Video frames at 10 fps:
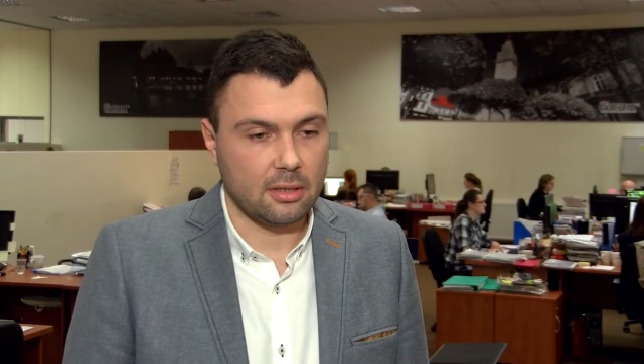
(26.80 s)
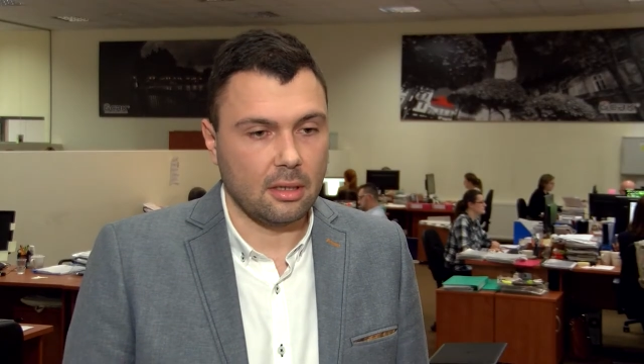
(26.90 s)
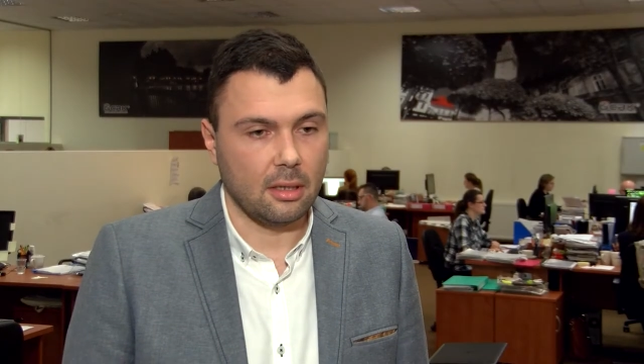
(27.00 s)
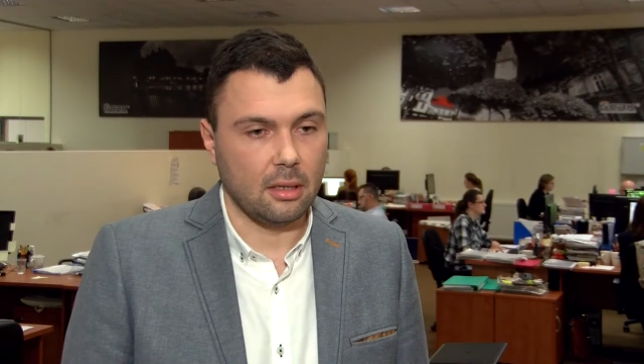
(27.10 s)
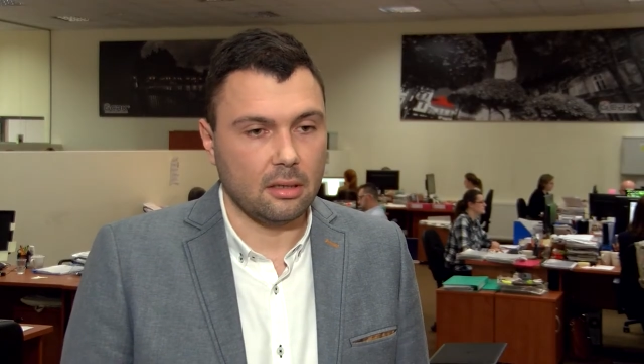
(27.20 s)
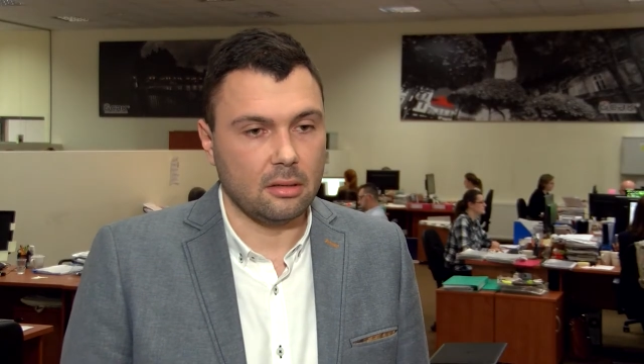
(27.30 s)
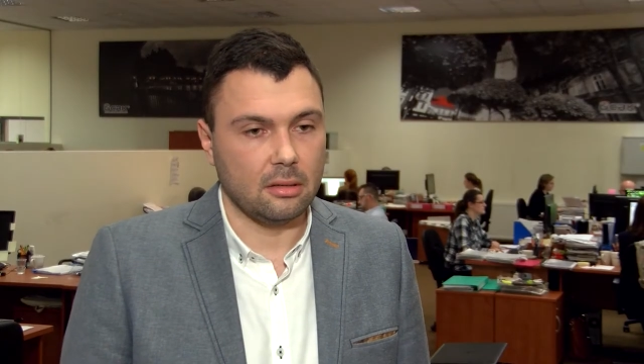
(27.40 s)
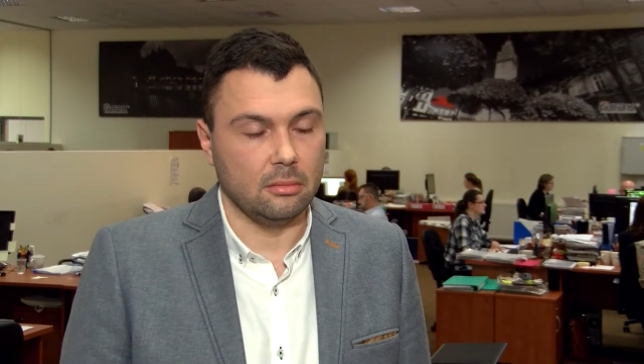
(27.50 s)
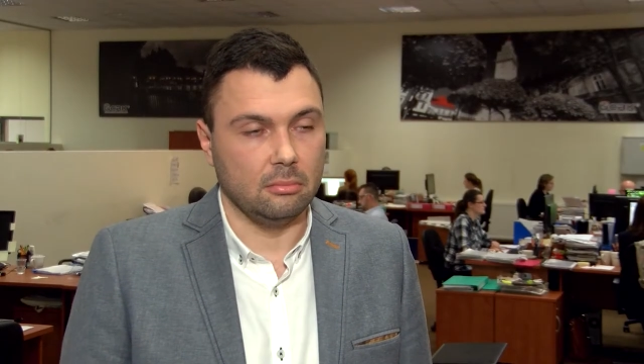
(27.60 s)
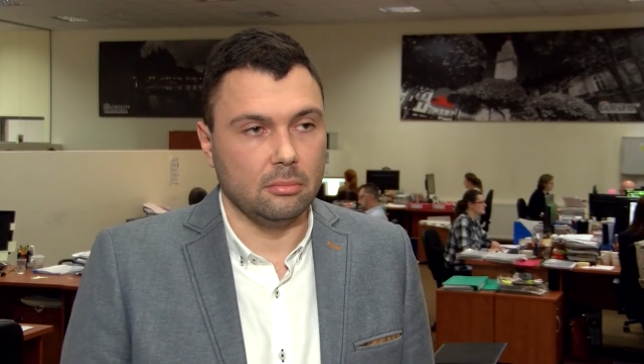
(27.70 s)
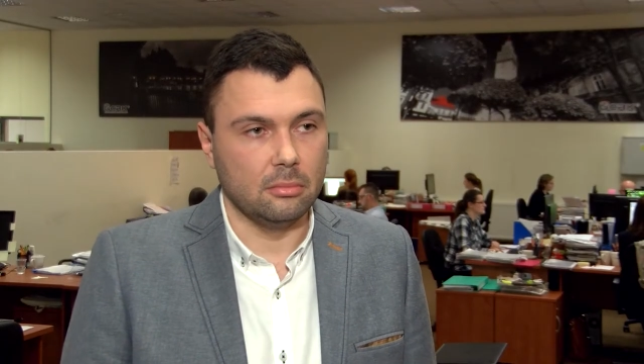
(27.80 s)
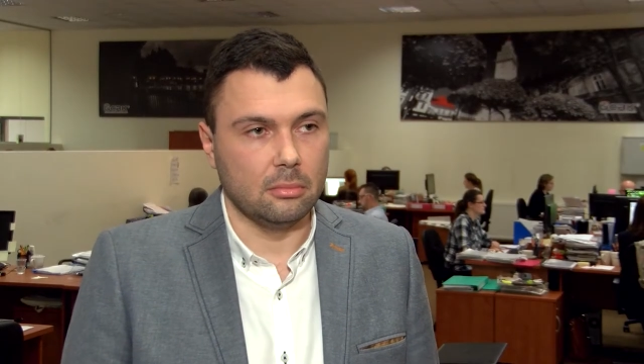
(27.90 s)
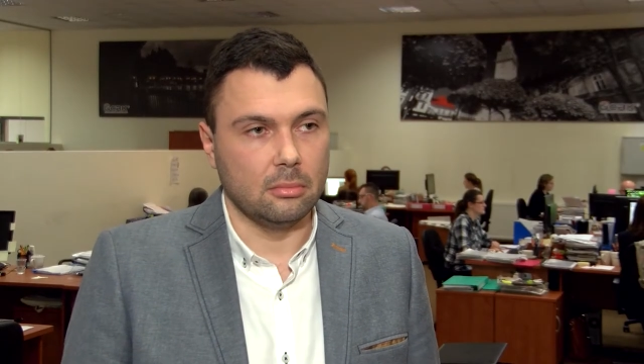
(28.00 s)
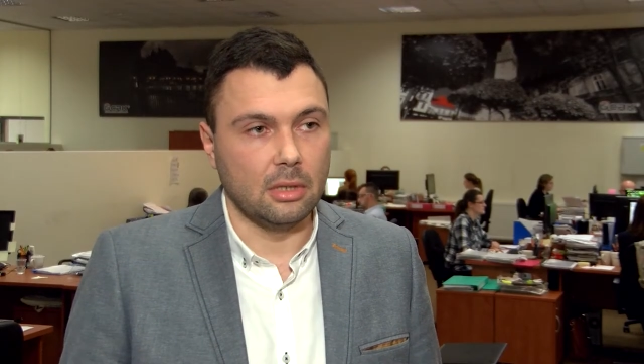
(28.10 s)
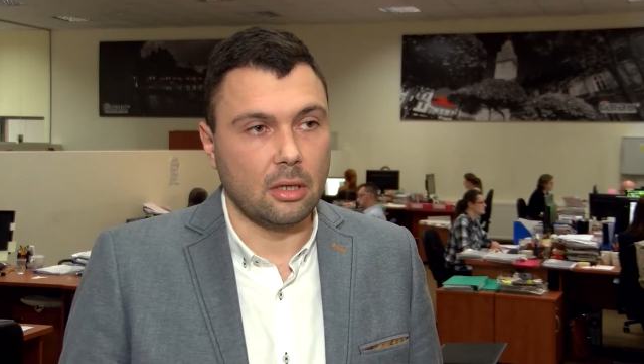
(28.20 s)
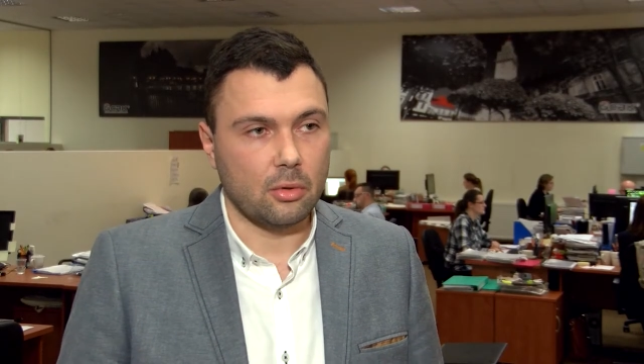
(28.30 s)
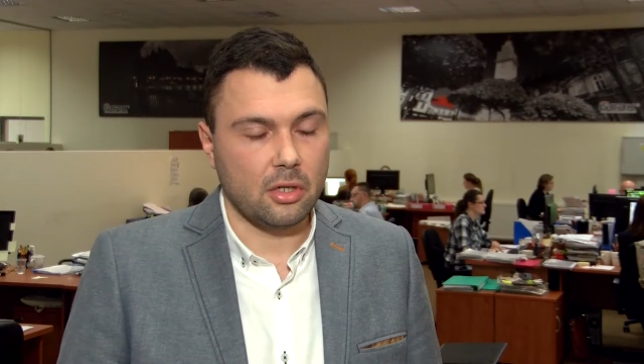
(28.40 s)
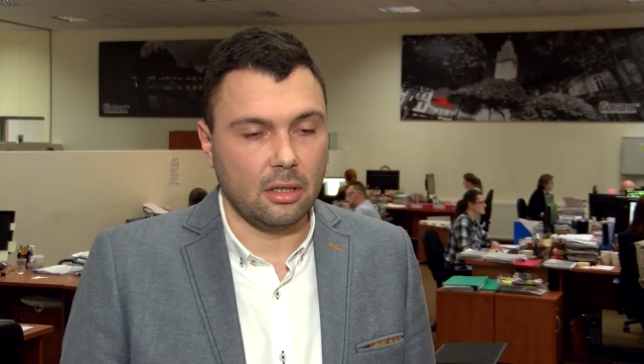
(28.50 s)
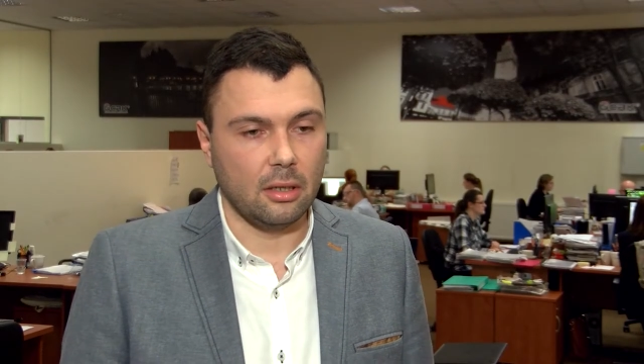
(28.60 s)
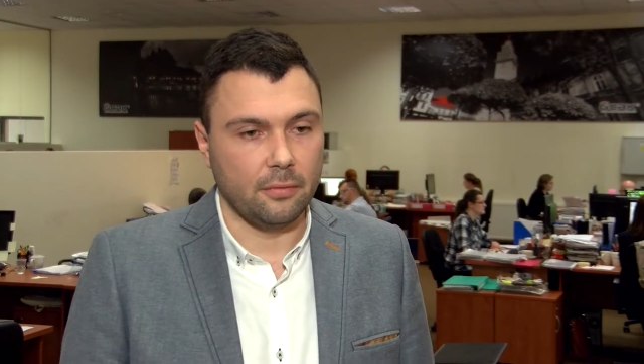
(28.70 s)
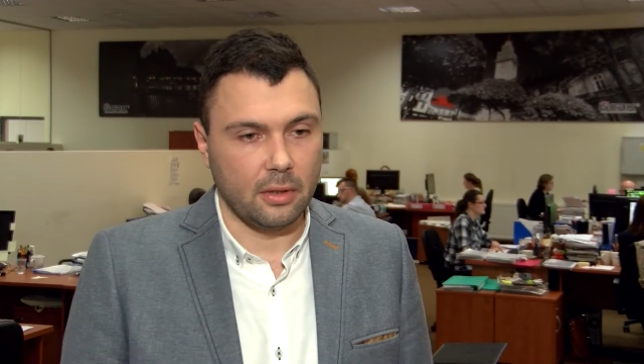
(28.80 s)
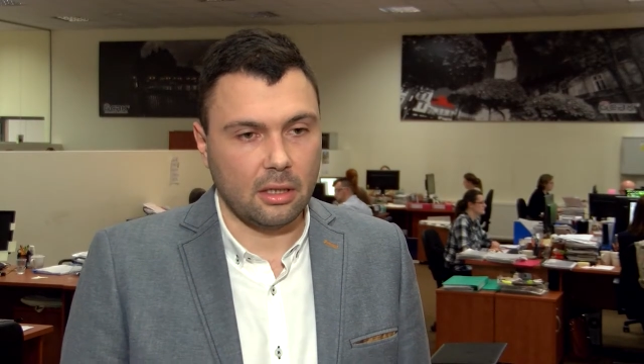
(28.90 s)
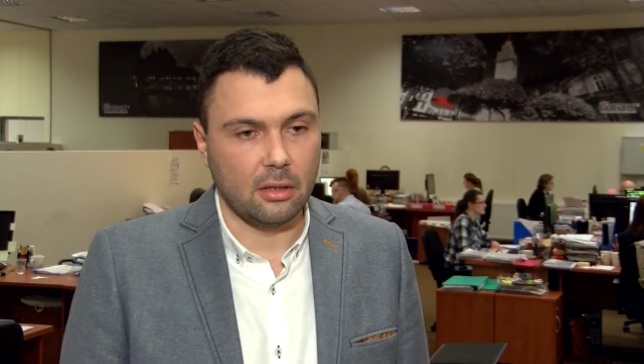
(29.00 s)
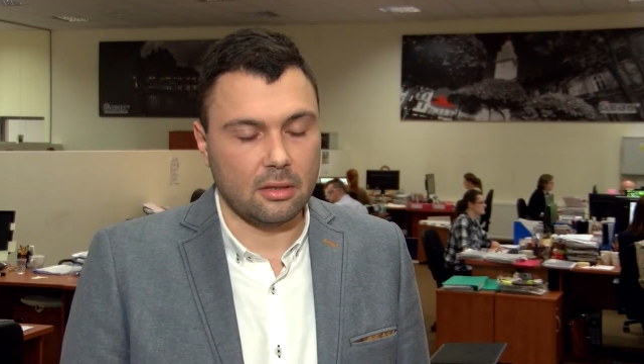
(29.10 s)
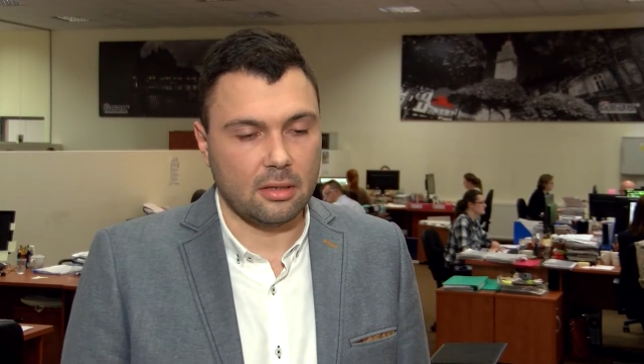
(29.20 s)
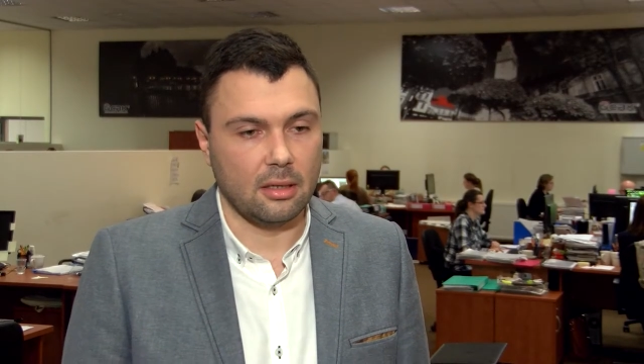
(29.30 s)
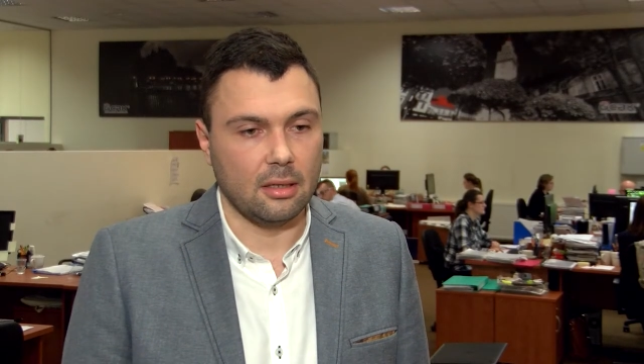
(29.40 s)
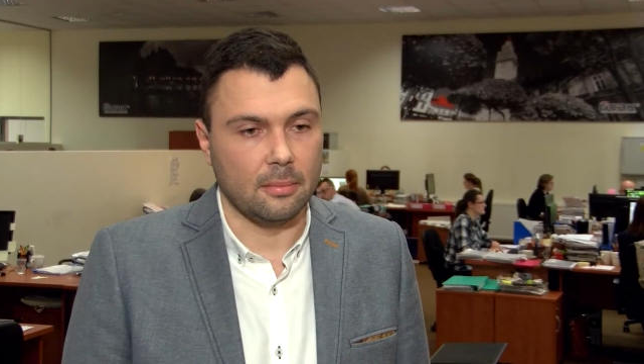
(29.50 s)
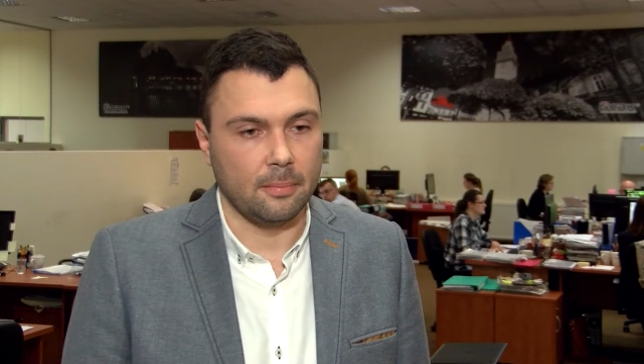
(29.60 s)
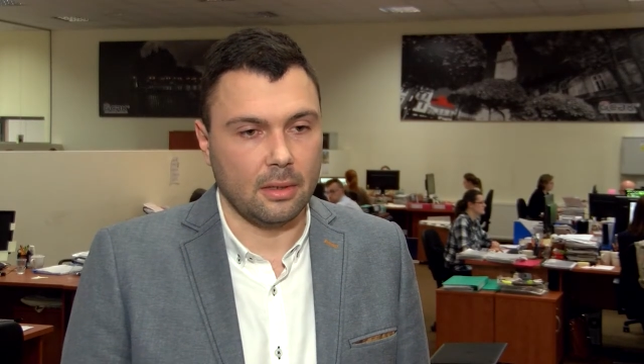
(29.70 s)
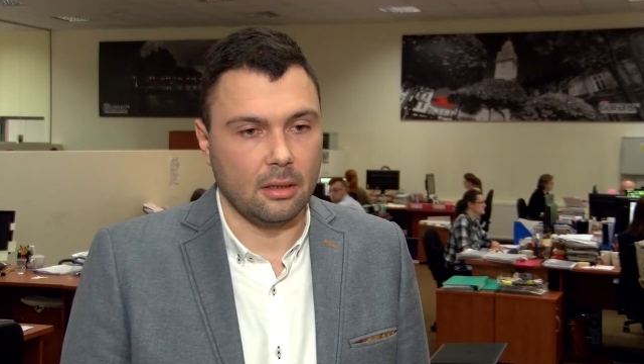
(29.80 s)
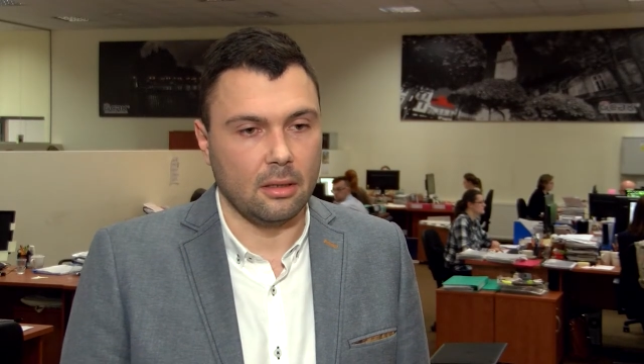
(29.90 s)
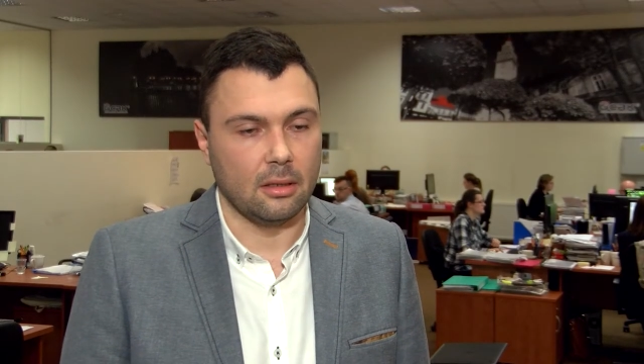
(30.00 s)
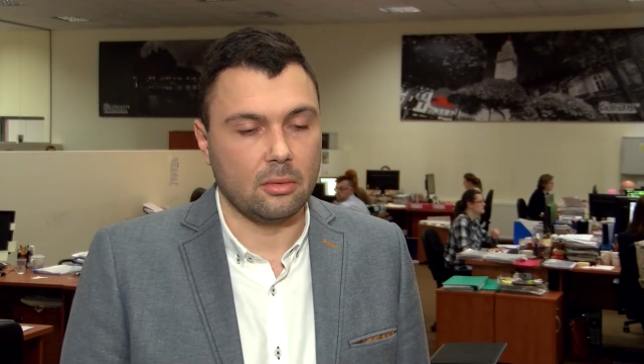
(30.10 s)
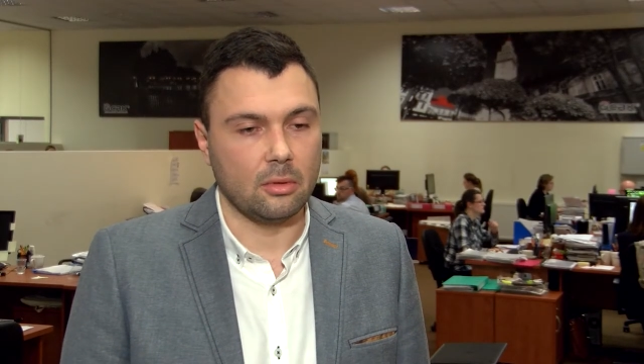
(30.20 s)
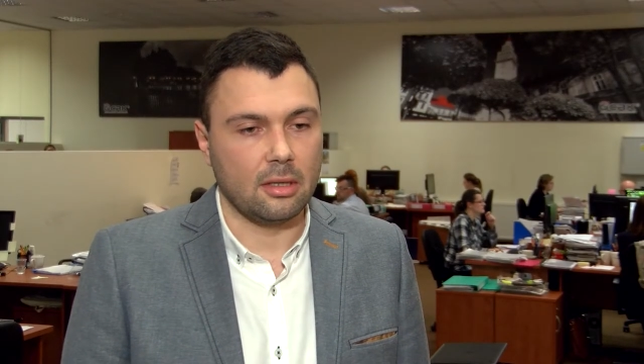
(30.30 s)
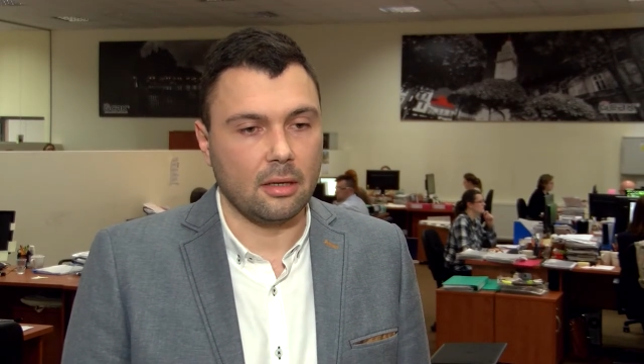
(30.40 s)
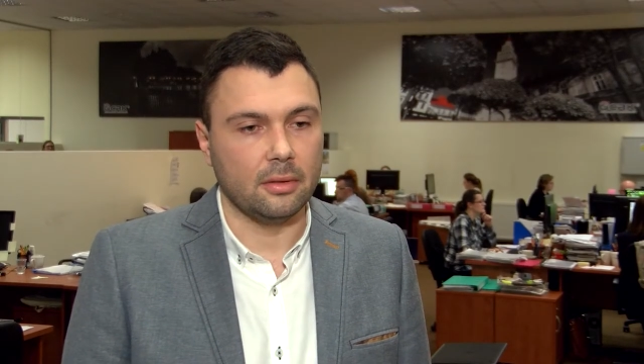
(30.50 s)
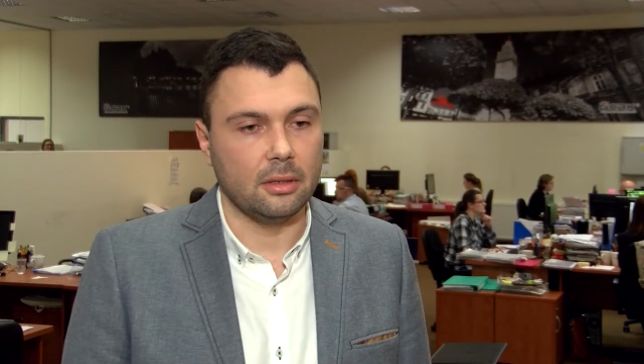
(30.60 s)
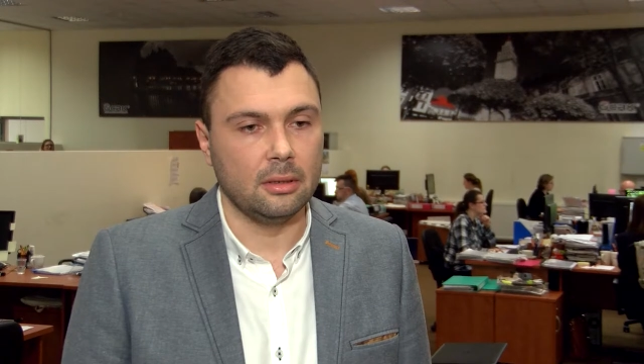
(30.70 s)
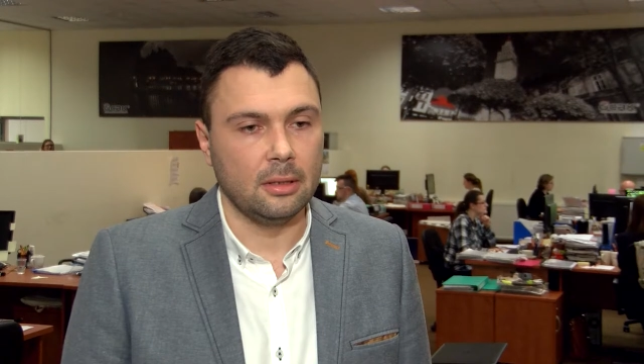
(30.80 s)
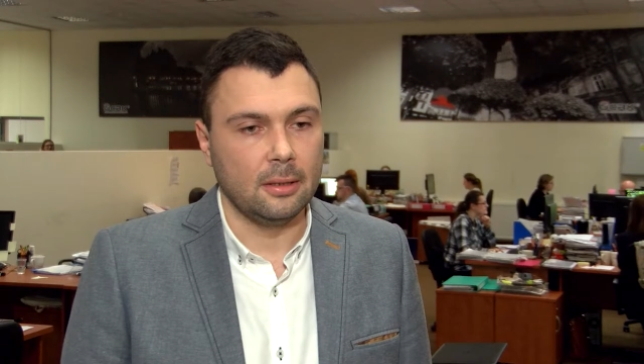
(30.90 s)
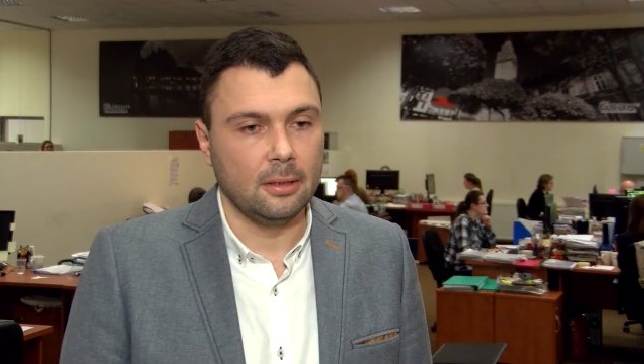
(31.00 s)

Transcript: za naruszenia wynikające e, z ustawy